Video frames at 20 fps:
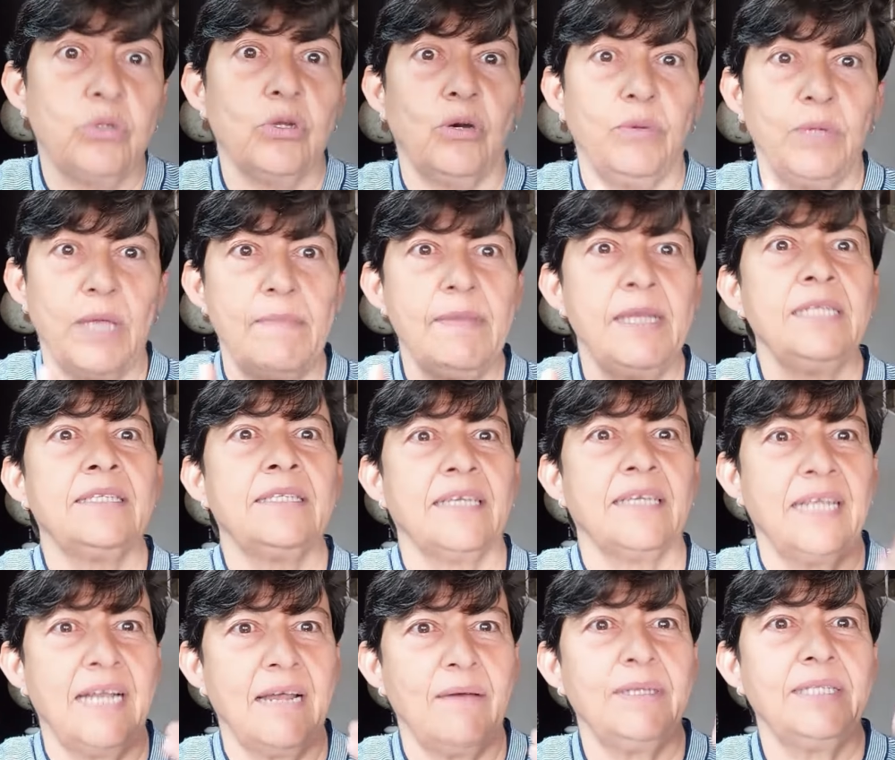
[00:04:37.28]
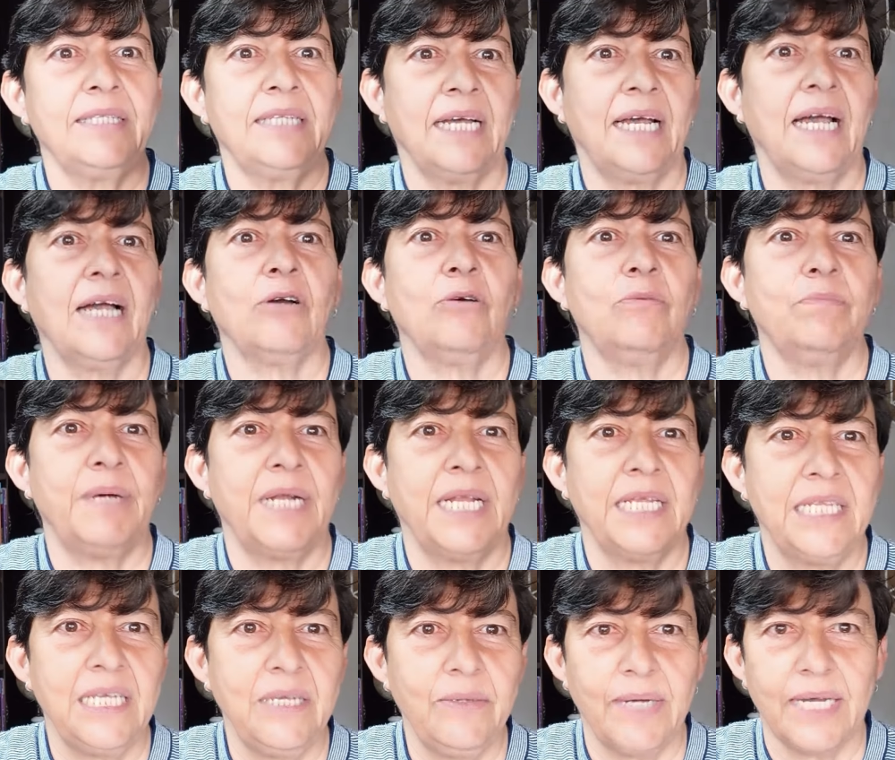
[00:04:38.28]
obviamente de la ventaja
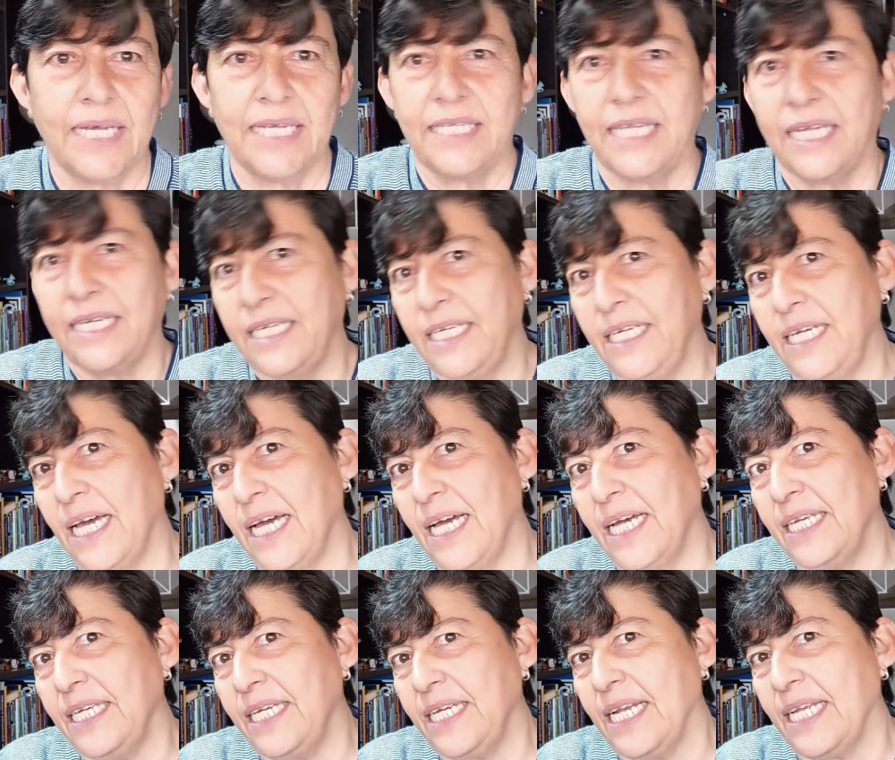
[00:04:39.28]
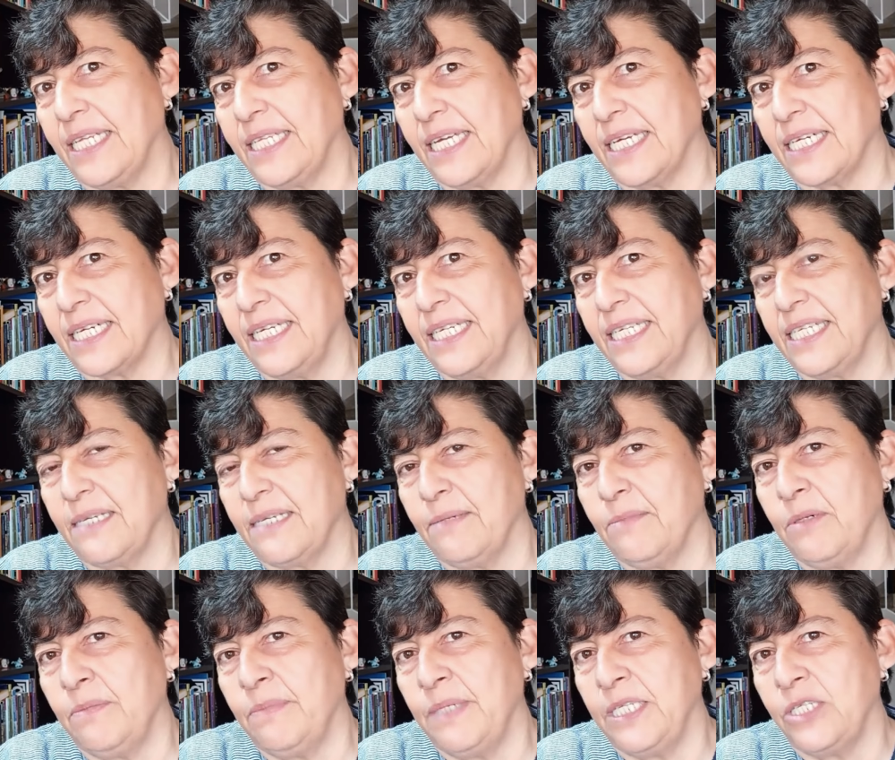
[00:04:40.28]
comparativa que tenía Inglaterra en ese
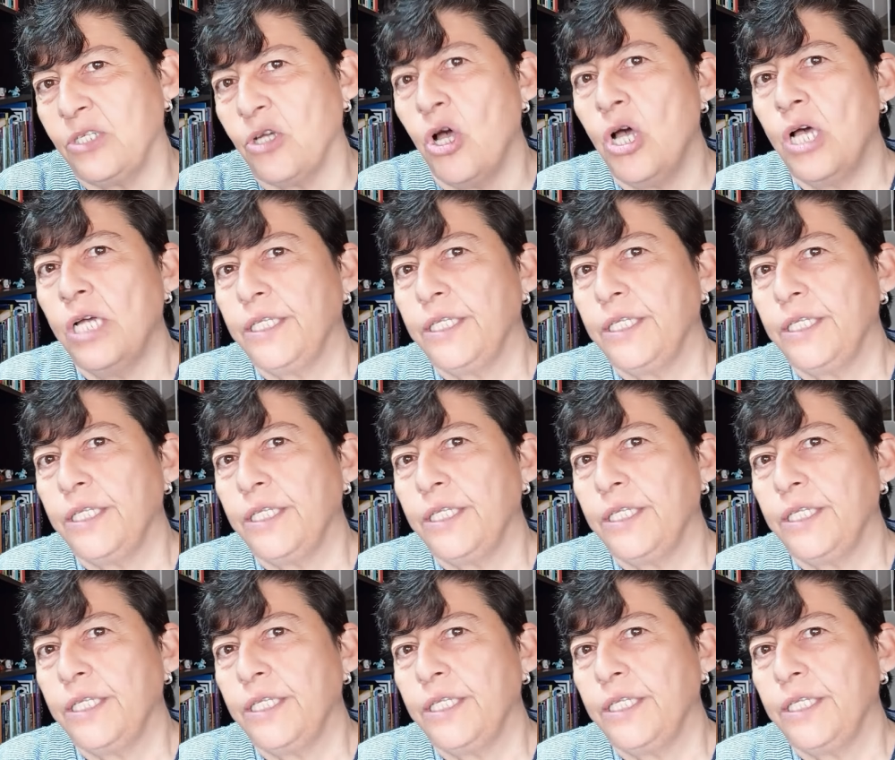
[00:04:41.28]
momento,